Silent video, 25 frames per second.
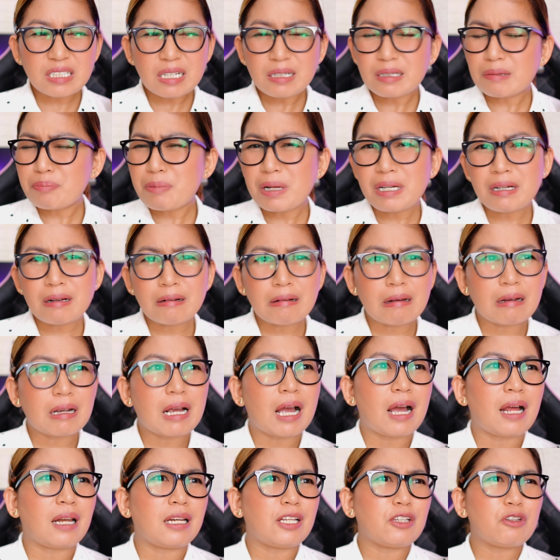Saan ba
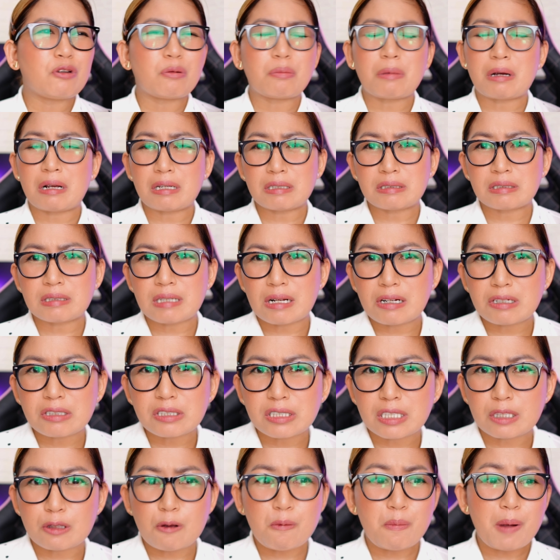nanggagaling yung mga stars
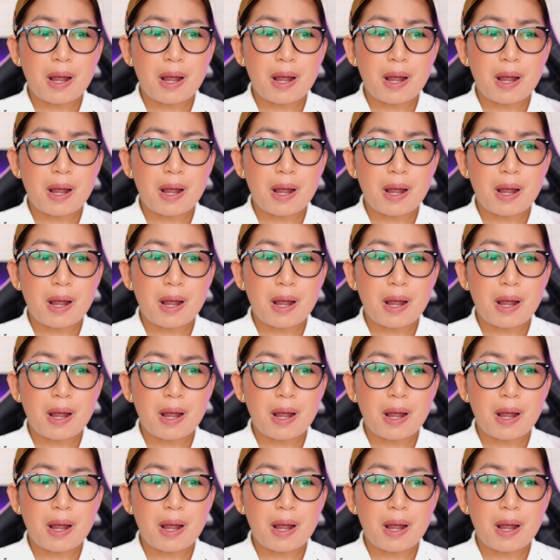nito?